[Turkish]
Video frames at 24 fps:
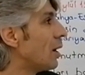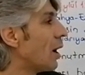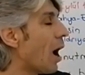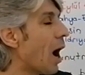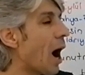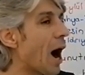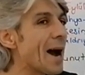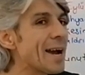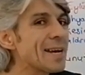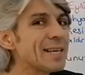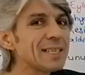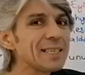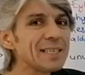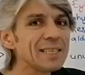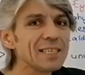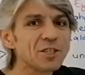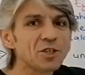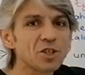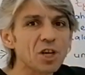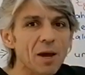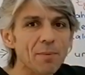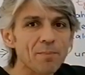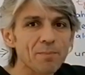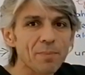
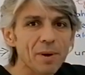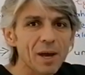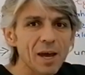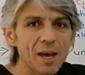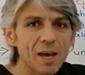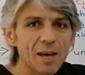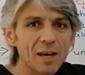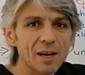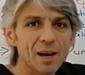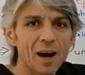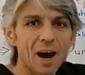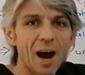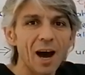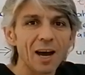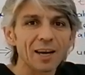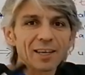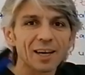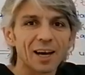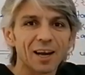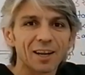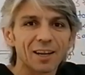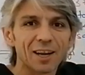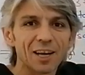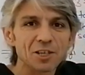Hangi cephe
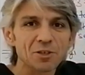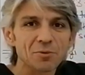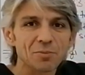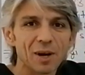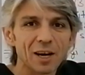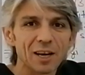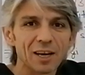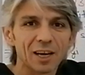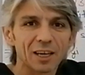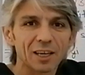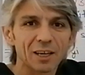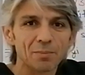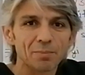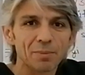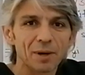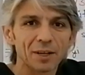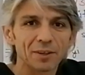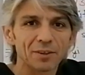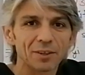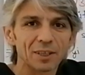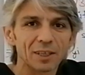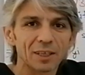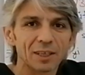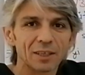hangi anlaşmayla
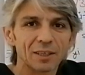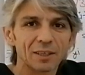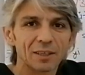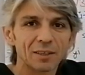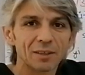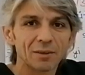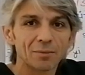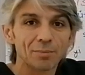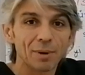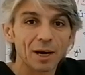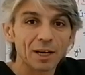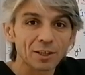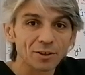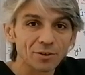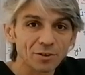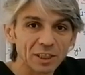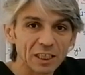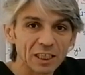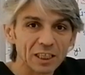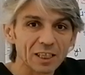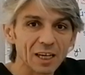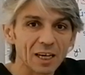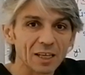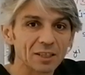kapandı? Bakın
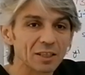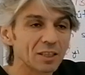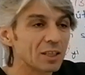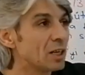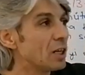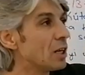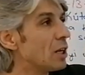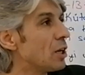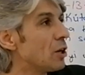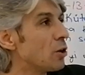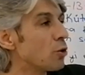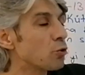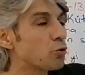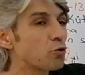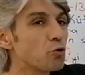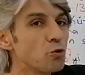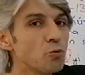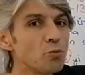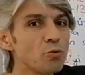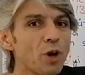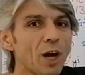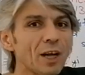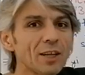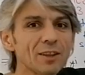dikkat.
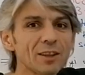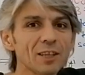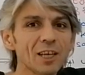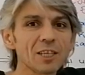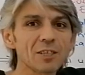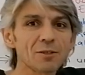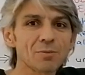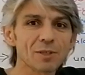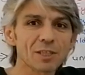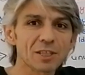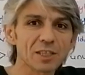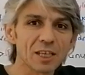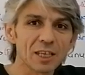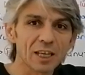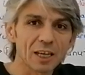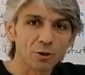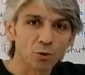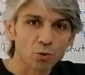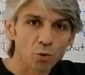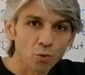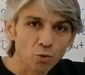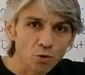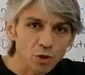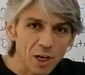Gümrü
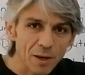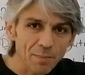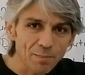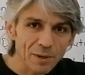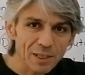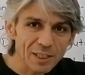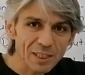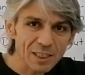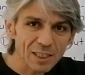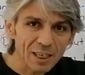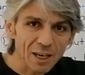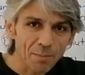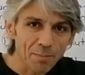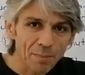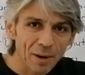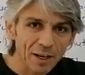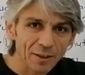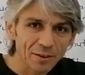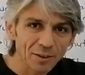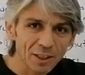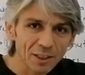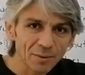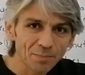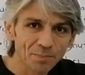Antlaşması'yla Doğu cephesi
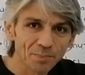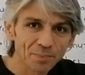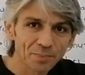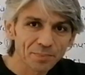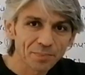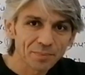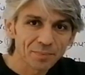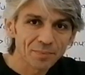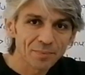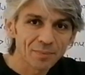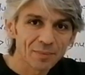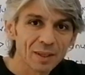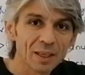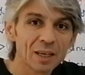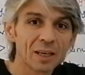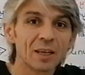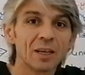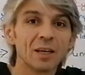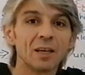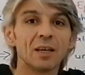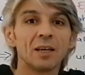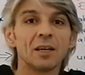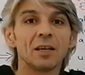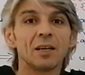kapandı.
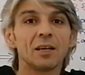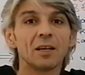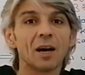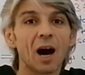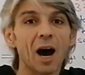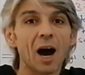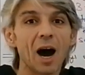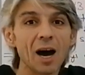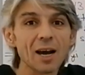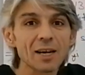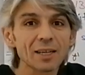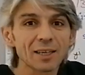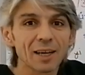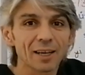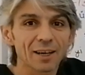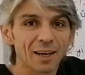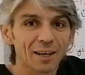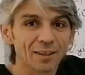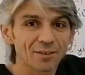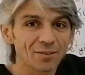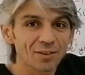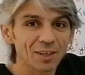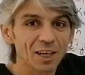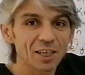
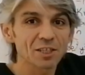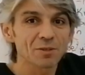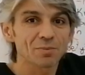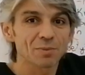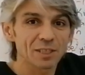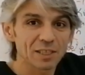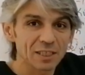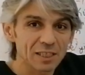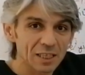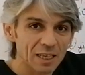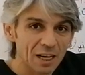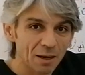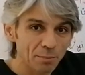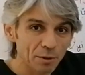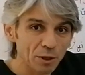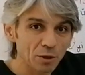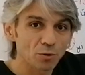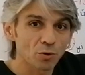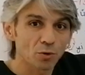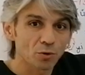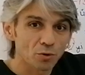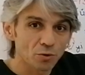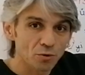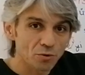Ankara Antlaşması'yla
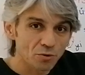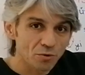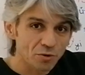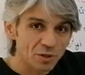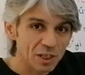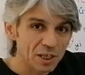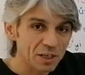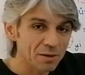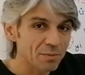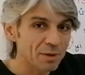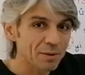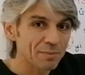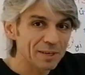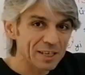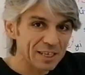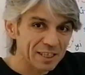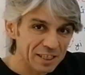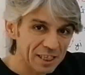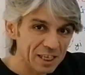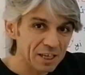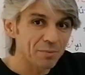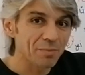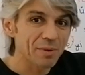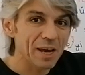1921
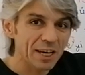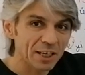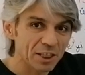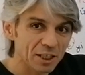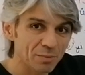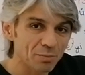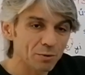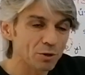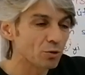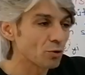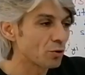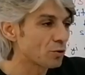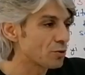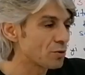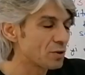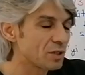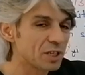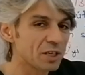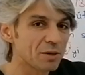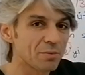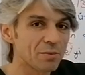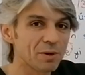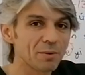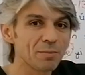20 Ekim
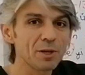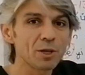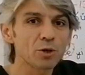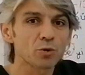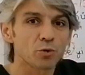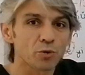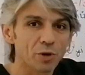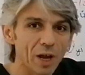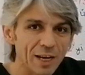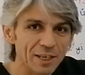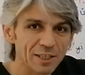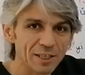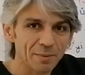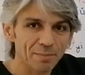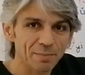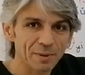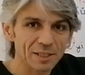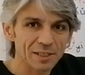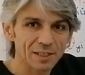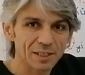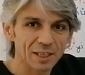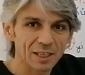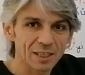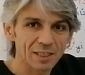1921 Güney
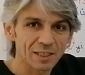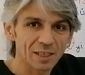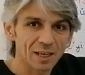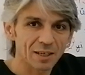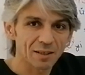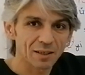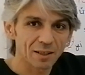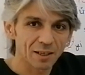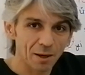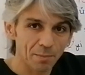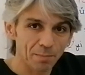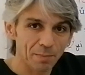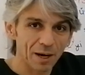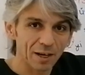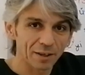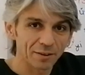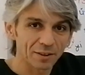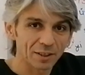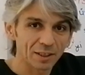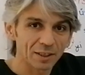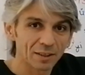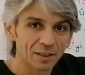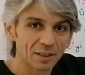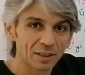cephesi
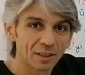kapandı.